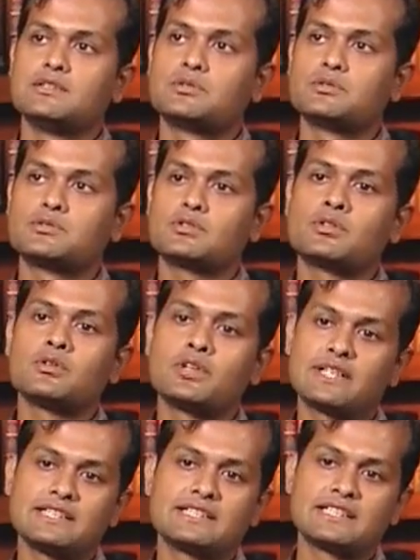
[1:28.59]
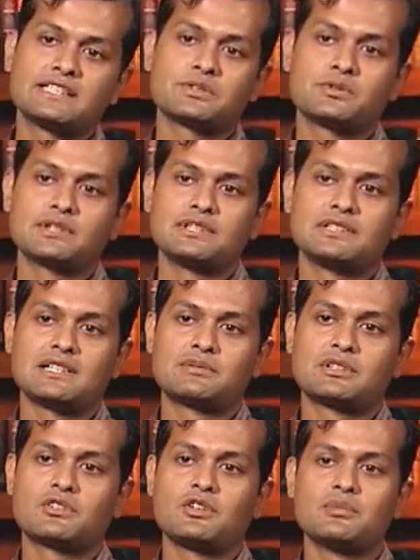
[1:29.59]
তো তখন অনেকে জিজ্ঞেস করতেন যে
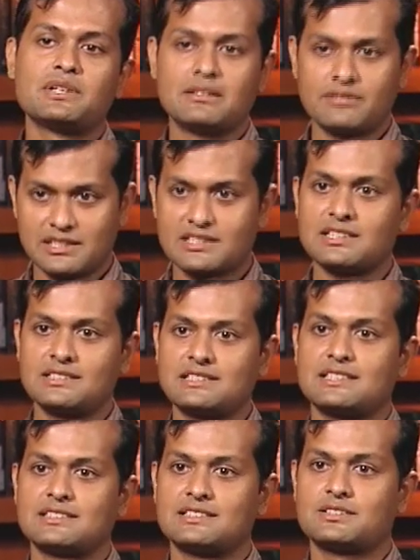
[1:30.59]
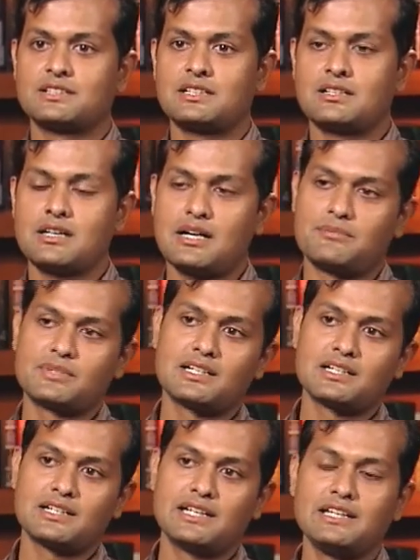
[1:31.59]
আমরা কবে এভারেস্ট যাচ্ছে তা আমরা
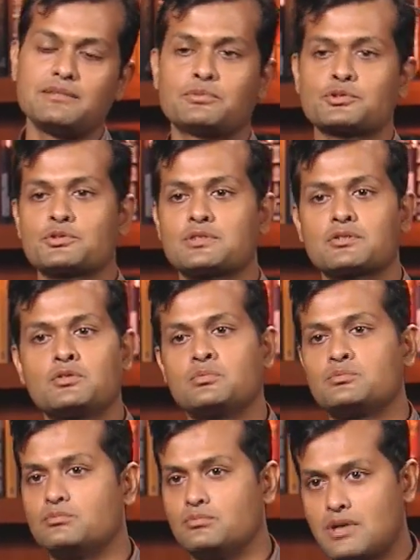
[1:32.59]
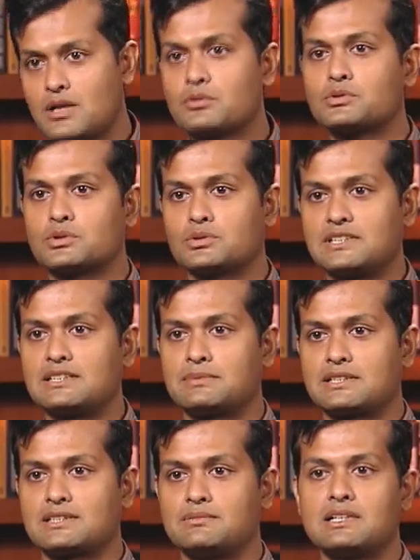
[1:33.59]
এই প্রশ্নটা খুব ভালো উত্তর দিতে
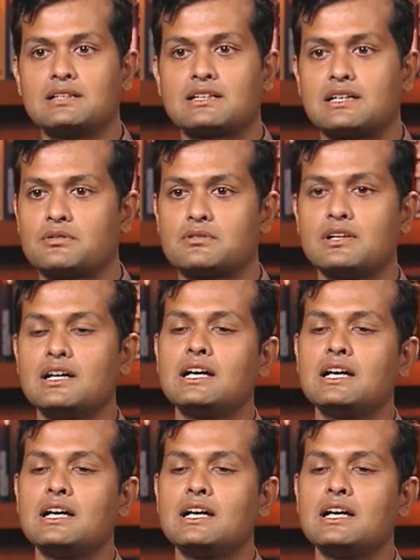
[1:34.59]
পারতাম না কারণ